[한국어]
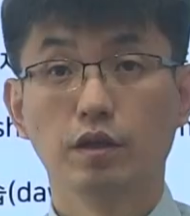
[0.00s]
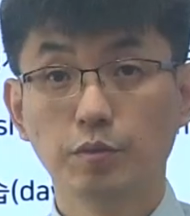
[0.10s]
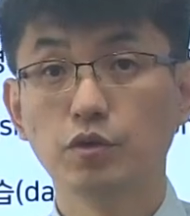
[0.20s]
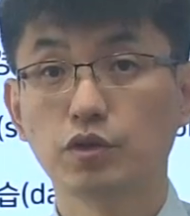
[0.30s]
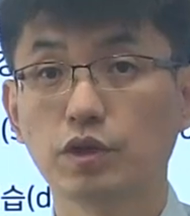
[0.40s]

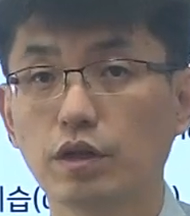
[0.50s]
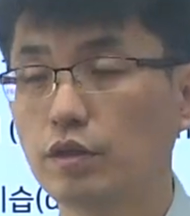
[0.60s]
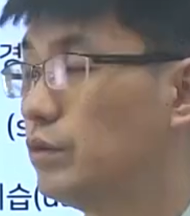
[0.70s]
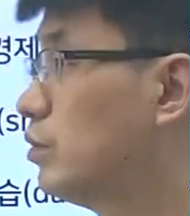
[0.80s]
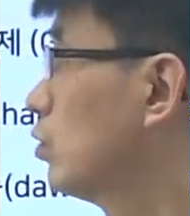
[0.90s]
이번
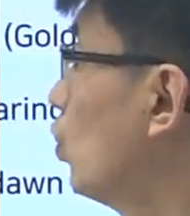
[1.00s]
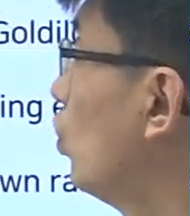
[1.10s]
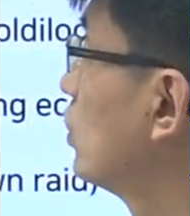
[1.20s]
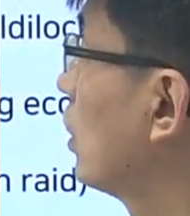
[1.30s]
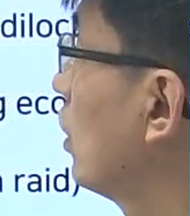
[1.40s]
시간에는
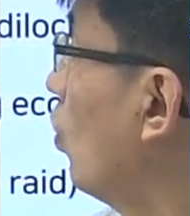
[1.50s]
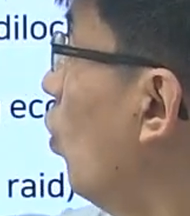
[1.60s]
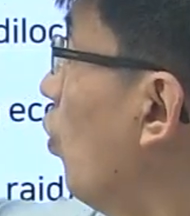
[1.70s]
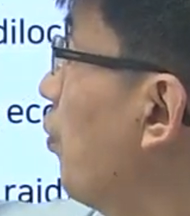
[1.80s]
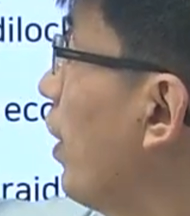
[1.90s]
교재
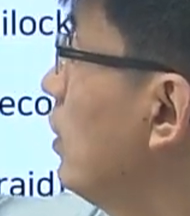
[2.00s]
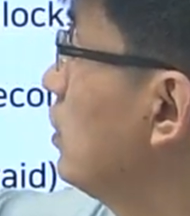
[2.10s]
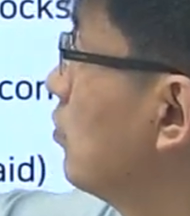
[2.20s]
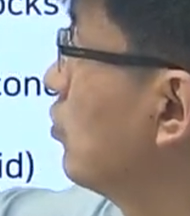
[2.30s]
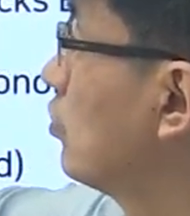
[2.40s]

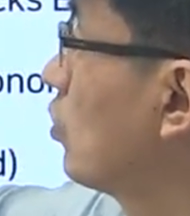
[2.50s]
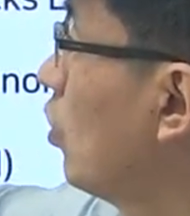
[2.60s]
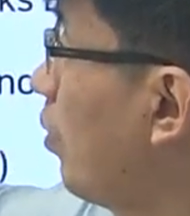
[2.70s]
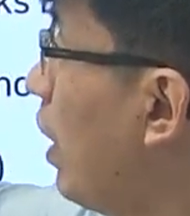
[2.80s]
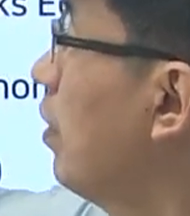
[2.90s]

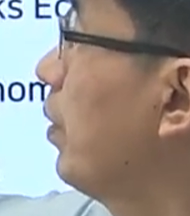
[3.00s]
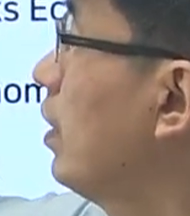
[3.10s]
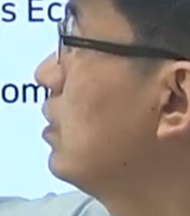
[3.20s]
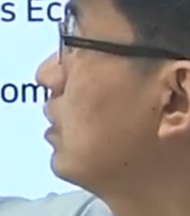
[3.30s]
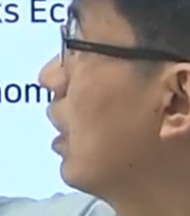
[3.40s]
5페이지부터
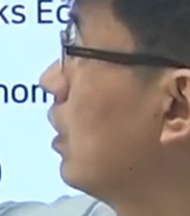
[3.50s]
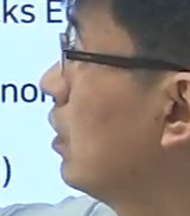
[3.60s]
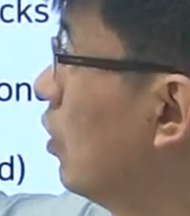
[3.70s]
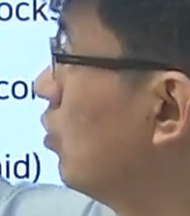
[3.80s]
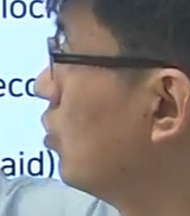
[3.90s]
8페이지 사이에
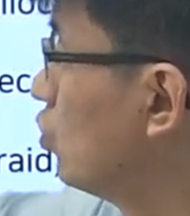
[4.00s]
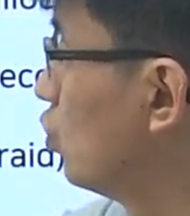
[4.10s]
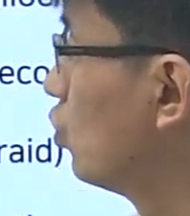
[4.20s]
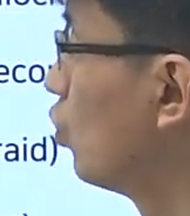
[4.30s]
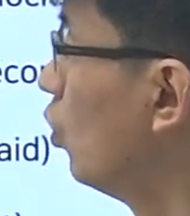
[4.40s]
나오는
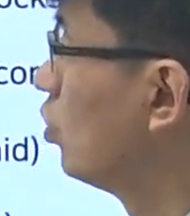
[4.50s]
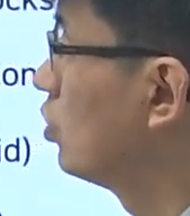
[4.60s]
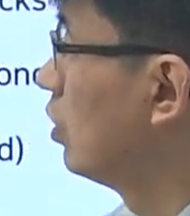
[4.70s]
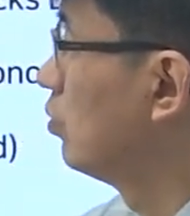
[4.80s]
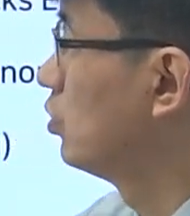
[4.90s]
요
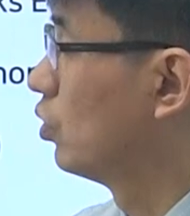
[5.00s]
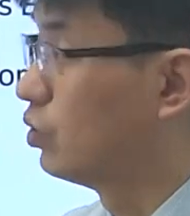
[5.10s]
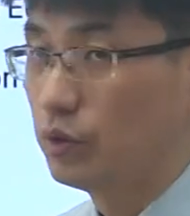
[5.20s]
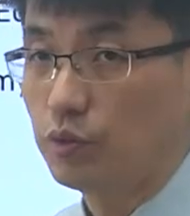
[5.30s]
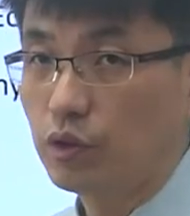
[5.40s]
용어들을 한번
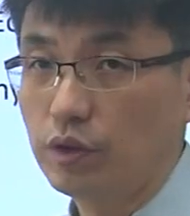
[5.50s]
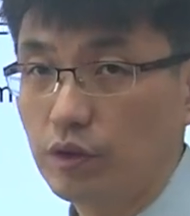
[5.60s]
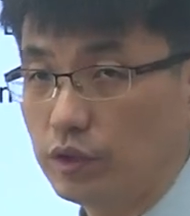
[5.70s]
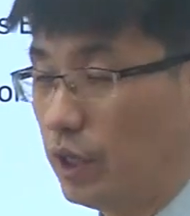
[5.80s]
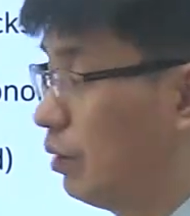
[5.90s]
정리해
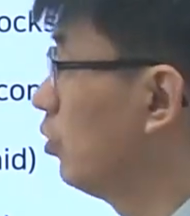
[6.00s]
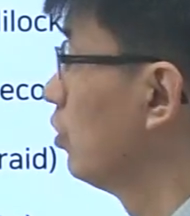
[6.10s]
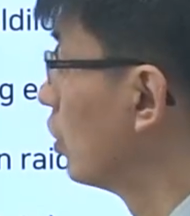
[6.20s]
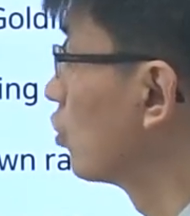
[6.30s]
보겠는데요. 자, 한번